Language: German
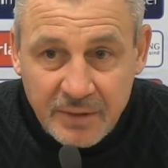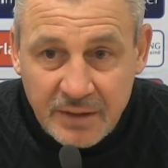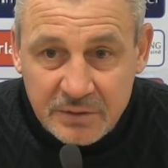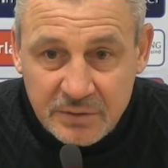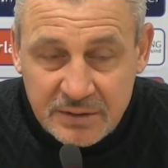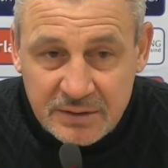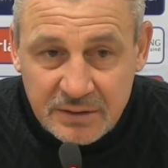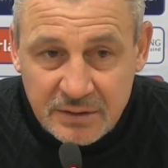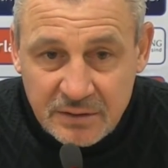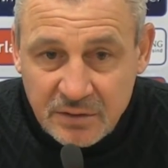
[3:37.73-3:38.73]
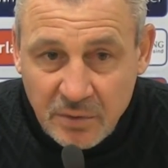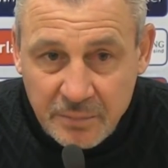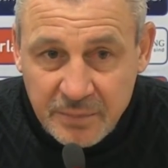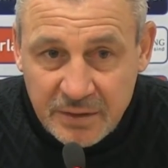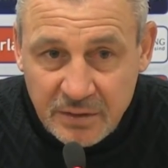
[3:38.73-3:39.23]
Also das sind
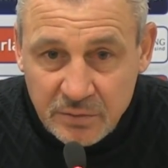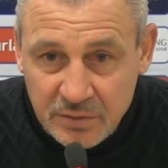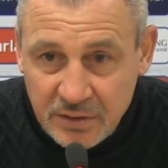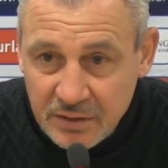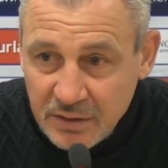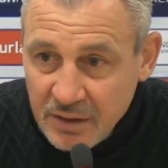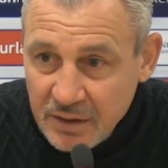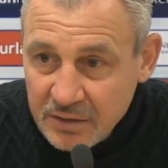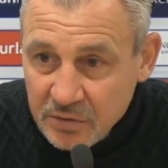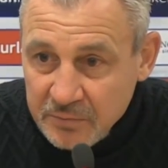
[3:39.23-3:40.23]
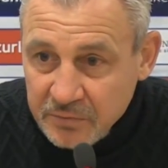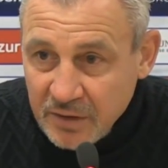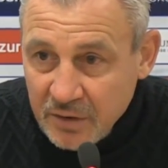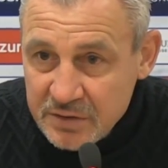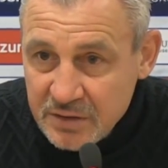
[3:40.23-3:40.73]
Top-Bedingungen,
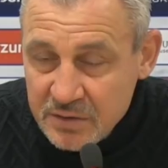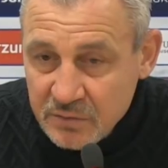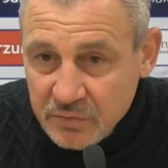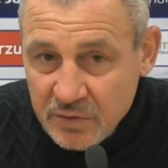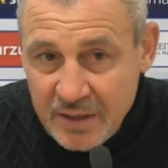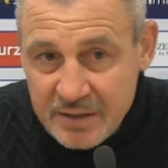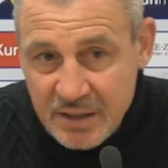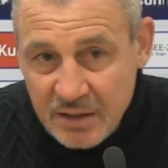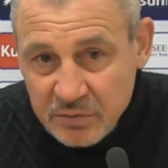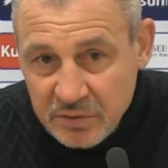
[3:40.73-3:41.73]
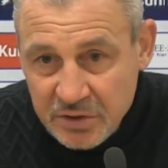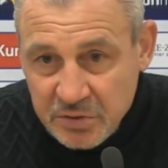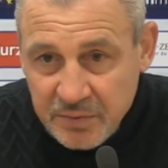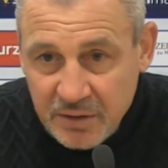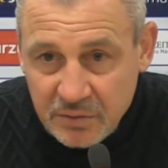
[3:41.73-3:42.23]
Top-Voraussetzungen für ein sehr gutes
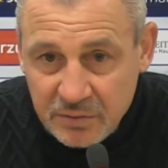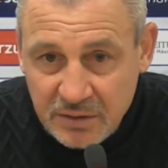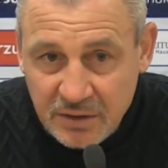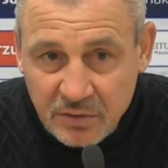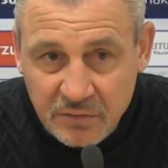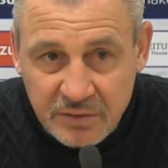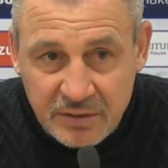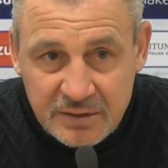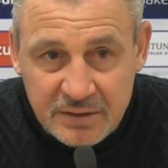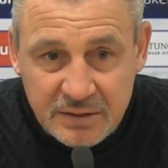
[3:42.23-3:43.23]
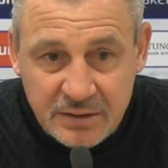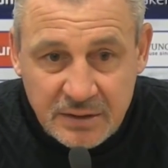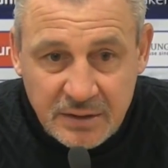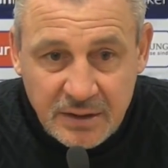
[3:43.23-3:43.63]
Spiel und ich hoffe, dass äh,